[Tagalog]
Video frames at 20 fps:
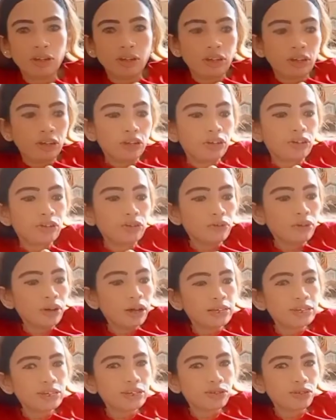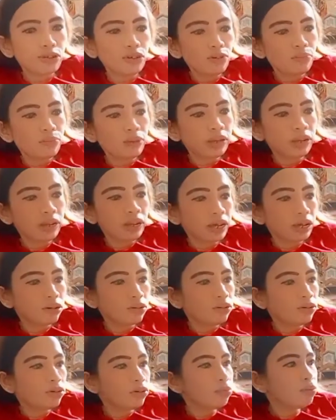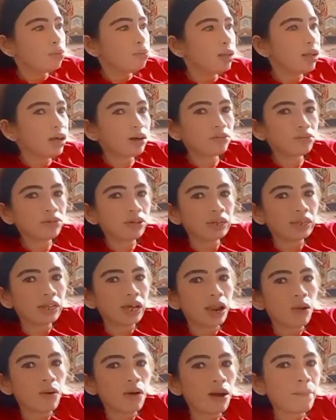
So guys, ito yung binili ko. Bumili ako ng dalawang